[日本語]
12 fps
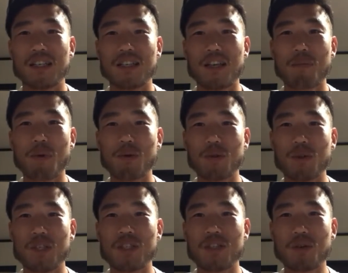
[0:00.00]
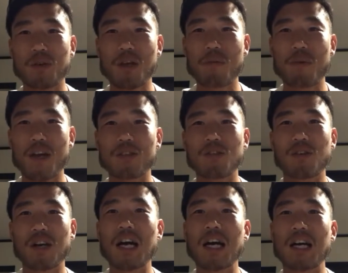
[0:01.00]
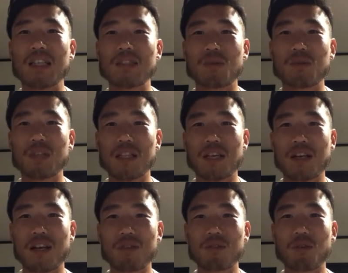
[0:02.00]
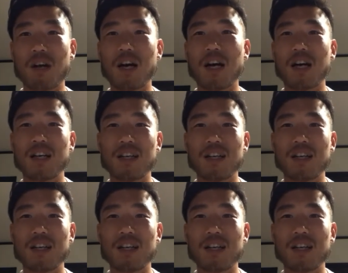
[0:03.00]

やっぱ本当一生懸命やるとかその戦うとか